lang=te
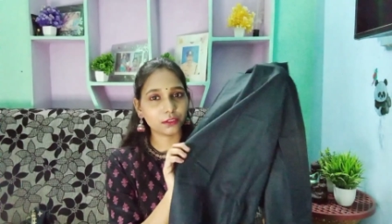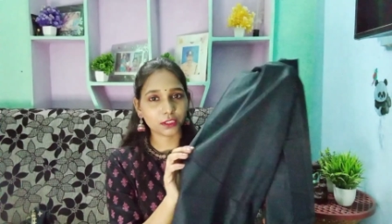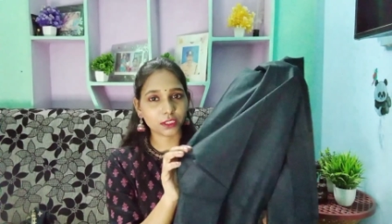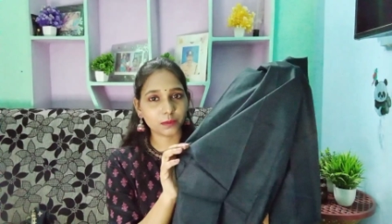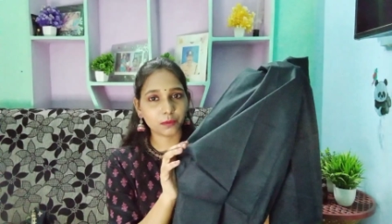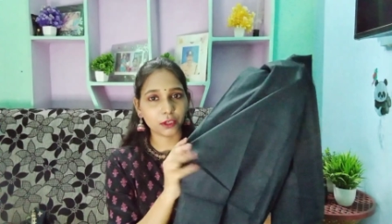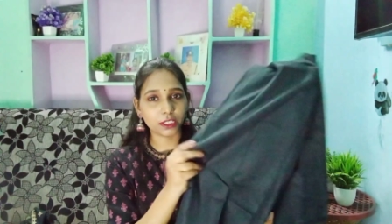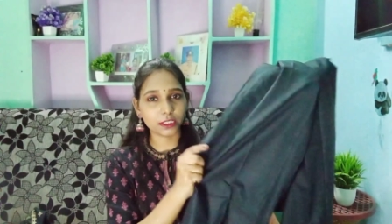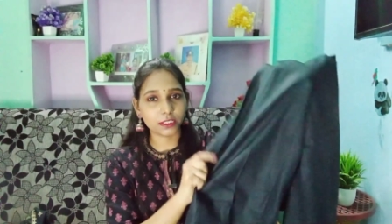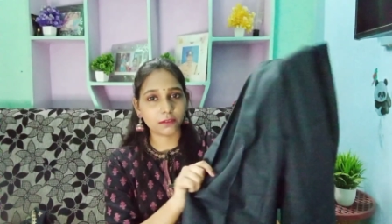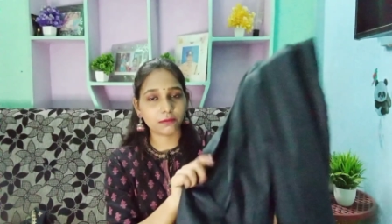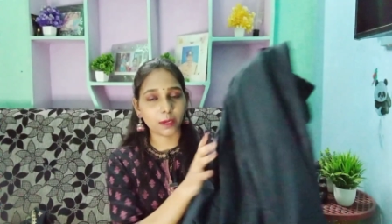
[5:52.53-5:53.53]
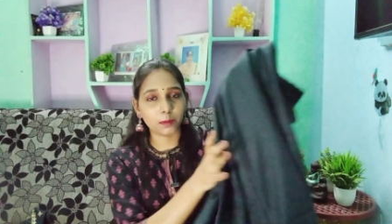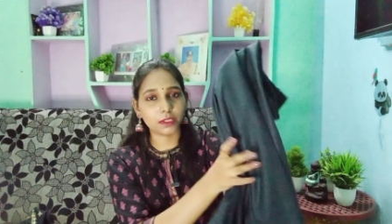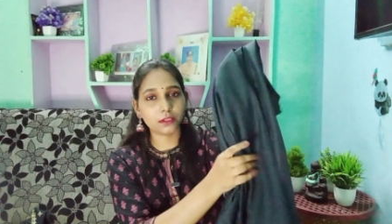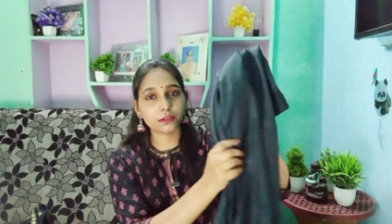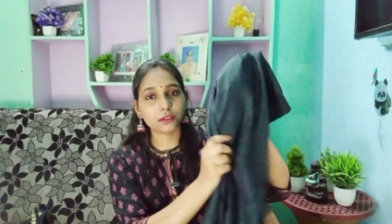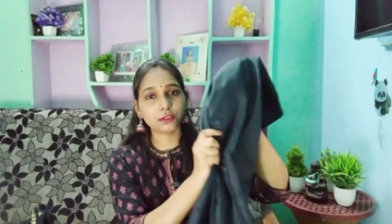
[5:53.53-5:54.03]
అయితే వచ్చేసి పాలిస్టర్
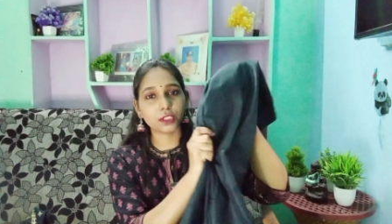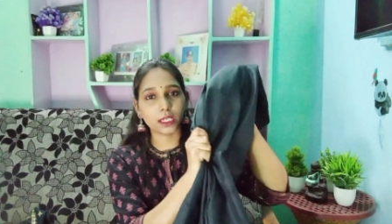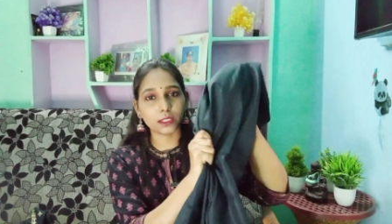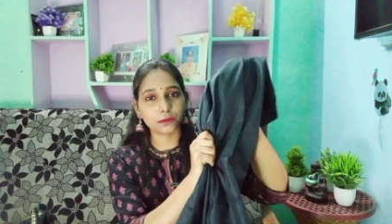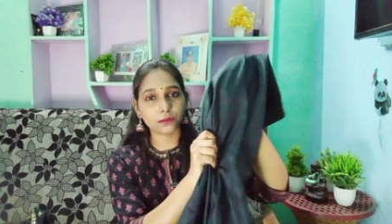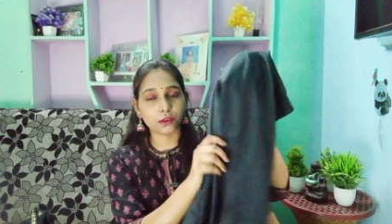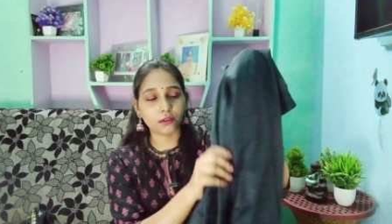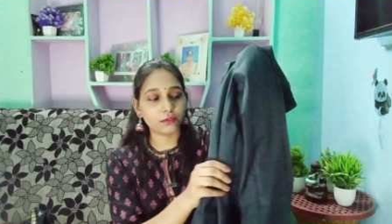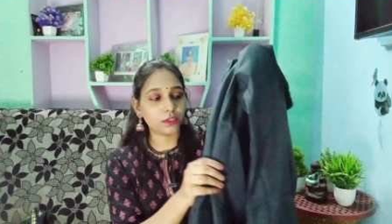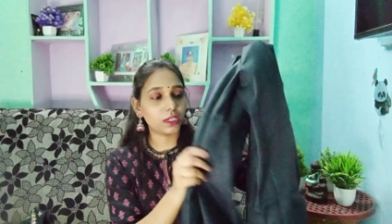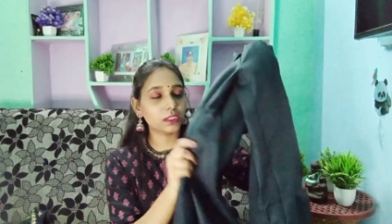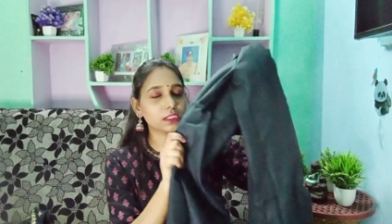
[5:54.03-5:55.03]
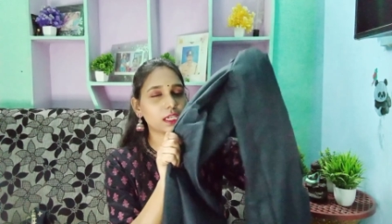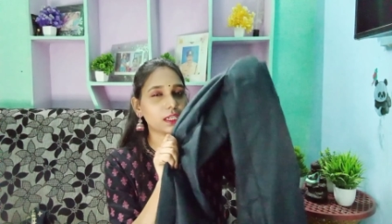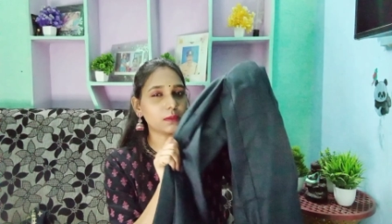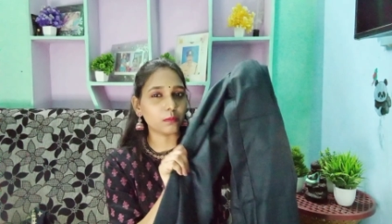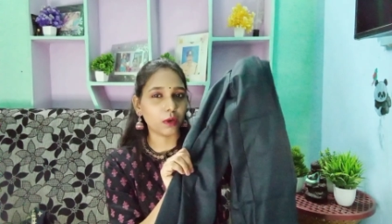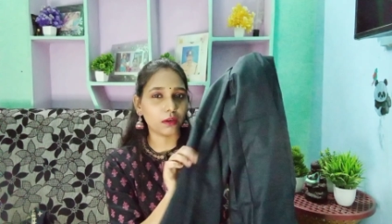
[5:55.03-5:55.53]
ఫ్యాబ్రిక్ సో చాలా సాఫ్ట్ గా
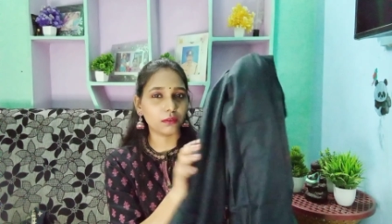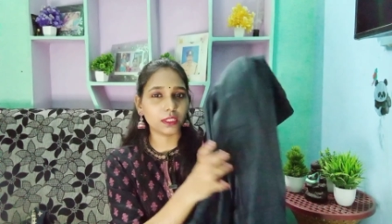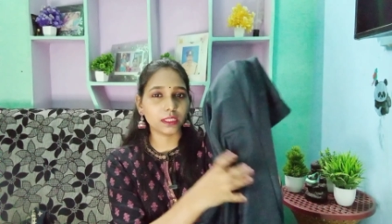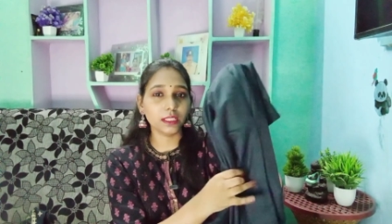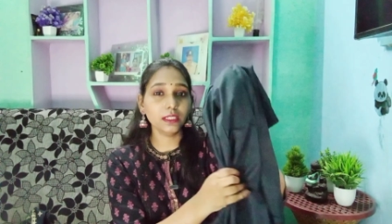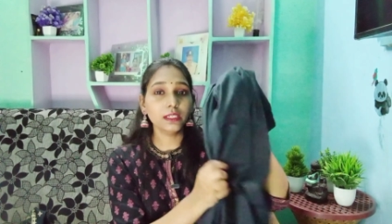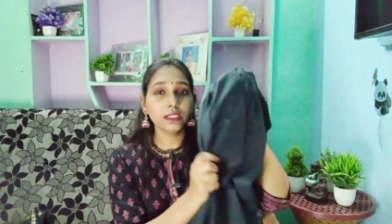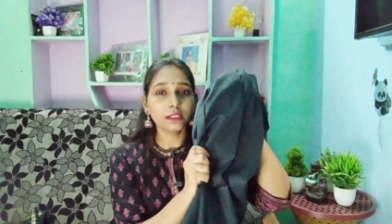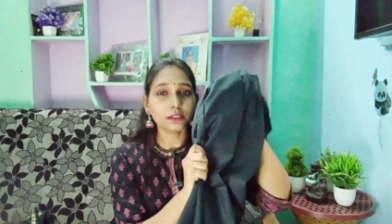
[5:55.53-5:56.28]
చాలా బాగుండింది